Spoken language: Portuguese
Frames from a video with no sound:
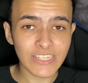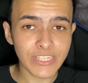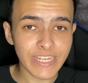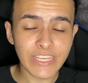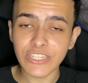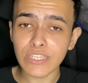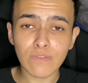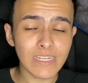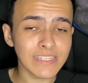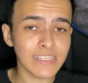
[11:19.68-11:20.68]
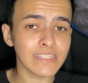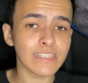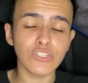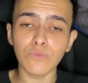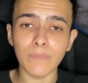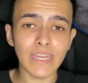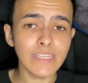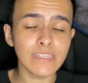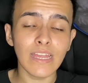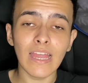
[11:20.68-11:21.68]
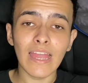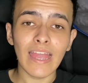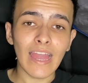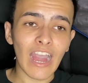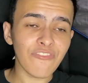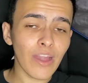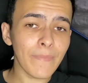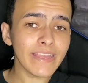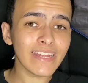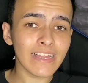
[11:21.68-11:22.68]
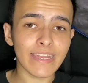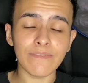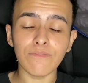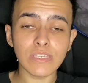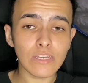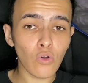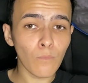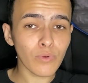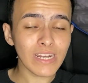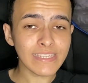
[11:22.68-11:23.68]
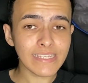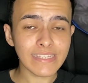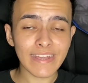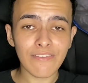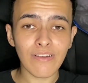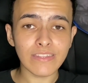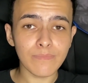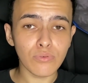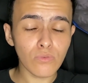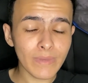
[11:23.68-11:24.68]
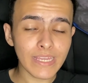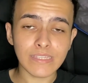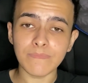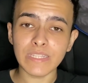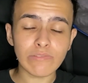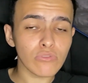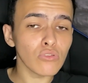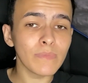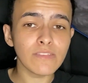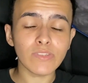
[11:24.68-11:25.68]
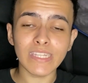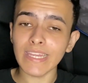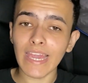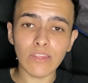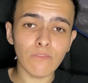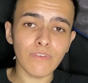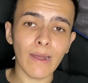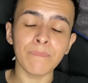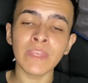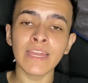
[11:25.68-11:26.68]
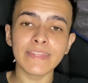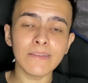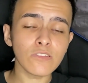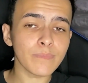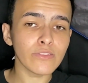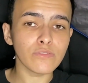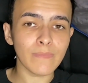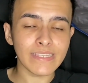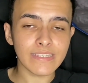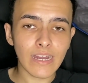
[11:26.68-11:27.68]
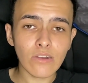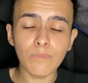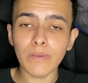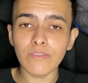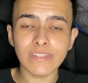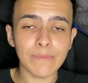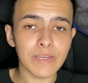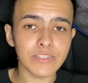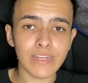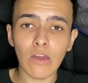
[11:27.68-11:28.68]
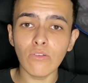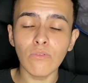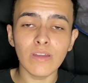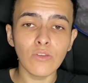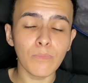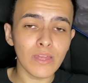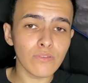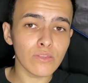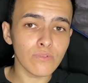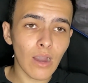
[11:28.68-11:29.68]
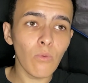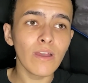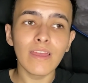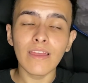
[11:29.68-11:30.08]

adquirir já sua licença de um mês. A ferramenta, galera, você compra a licença que é válida por um mês. Então todo mês você tem que renovar. Tem os planos mais caros, o plano semestral e o plano anual.